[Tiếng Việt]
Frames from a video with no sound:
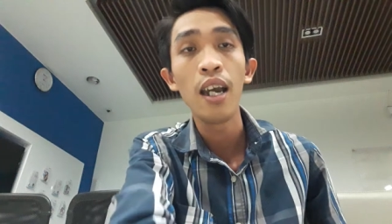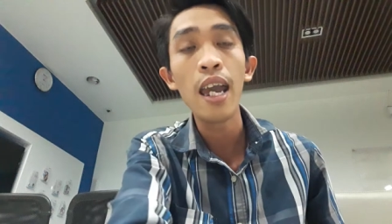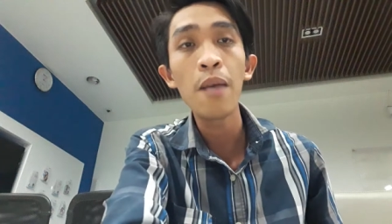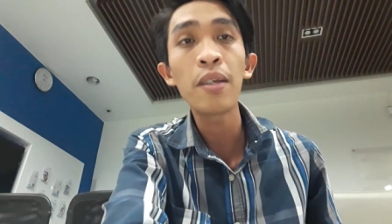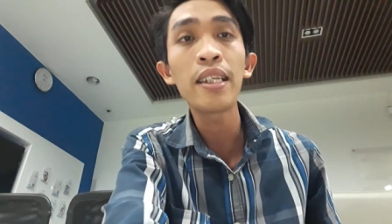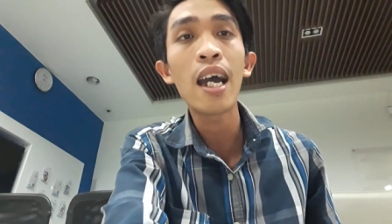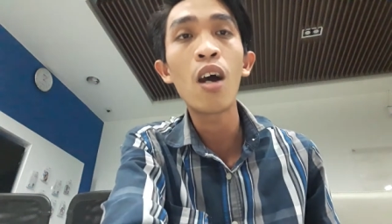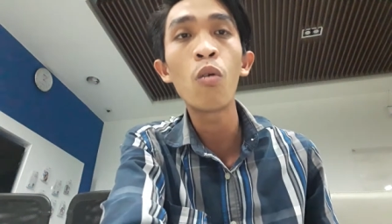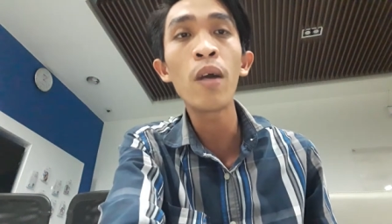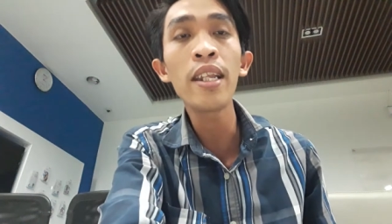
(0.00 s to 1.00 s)
em xin
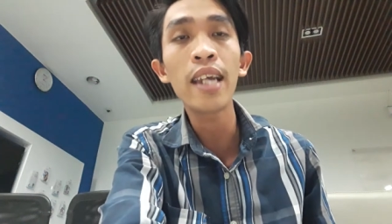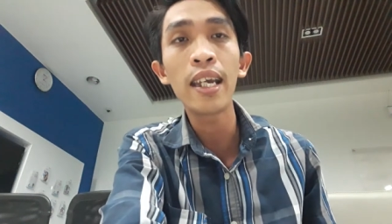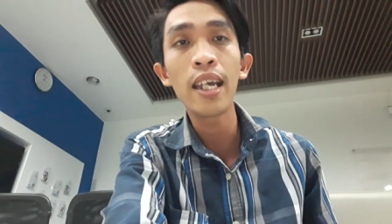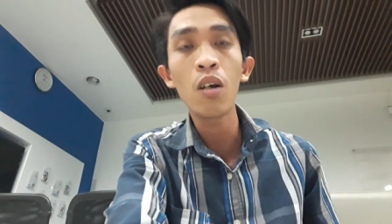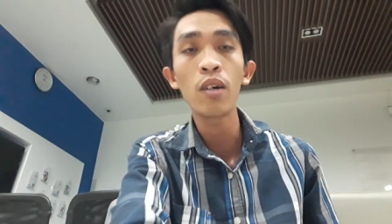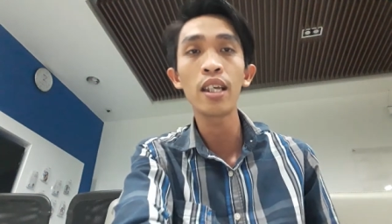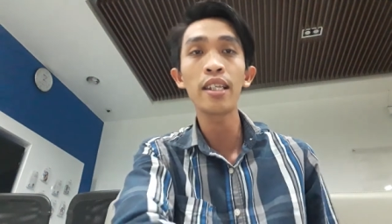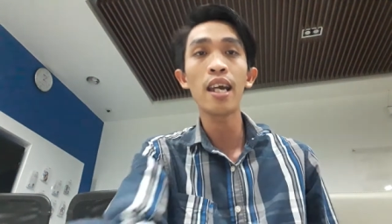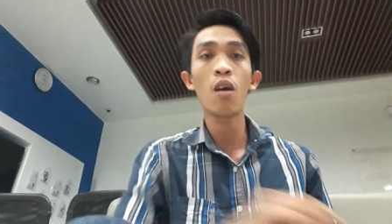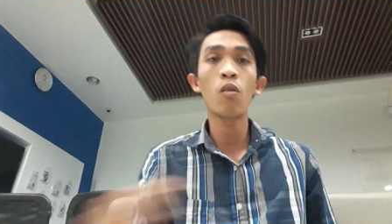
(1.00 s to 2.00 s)
chào mấy anh chị nha và xin
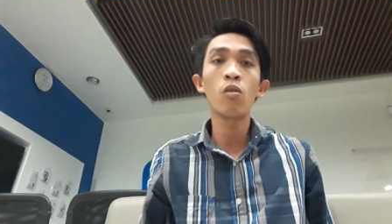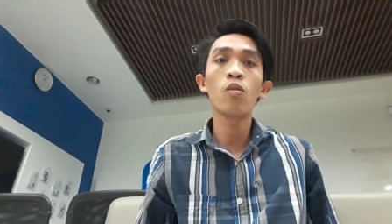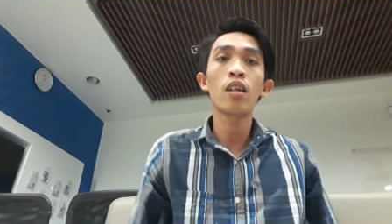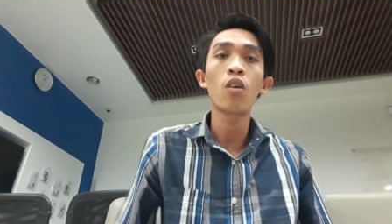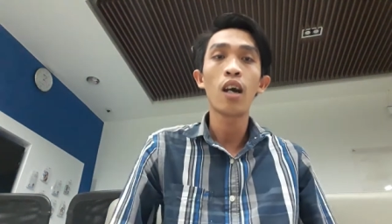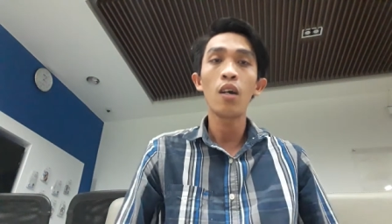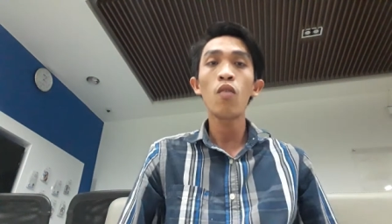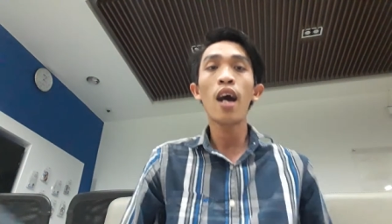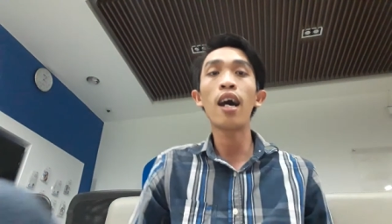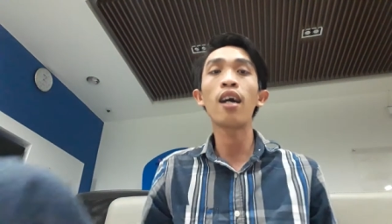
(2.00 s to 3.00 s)
chào và toàn thể
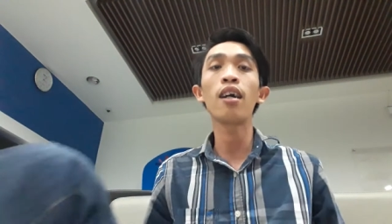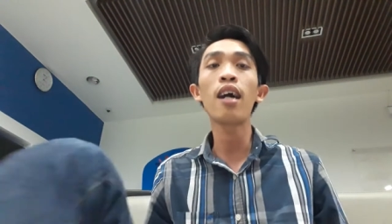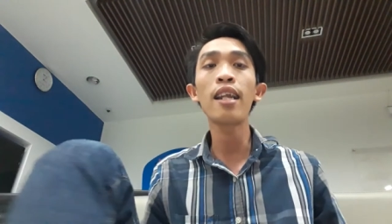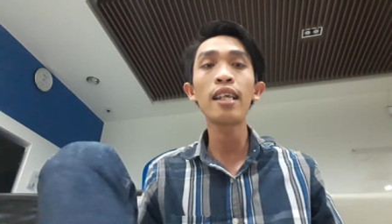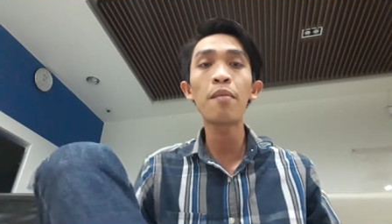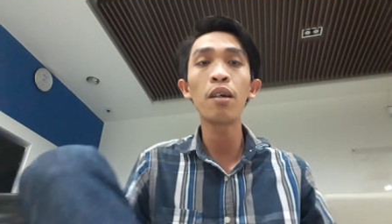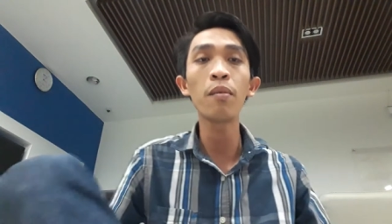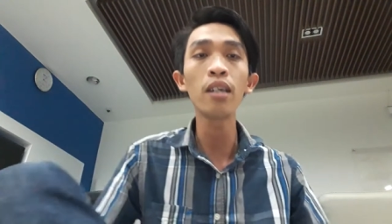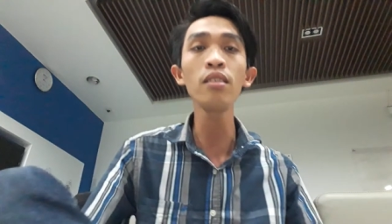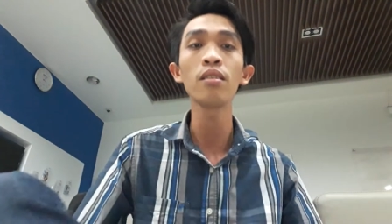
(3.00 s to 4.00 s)
và anh chị em thân mến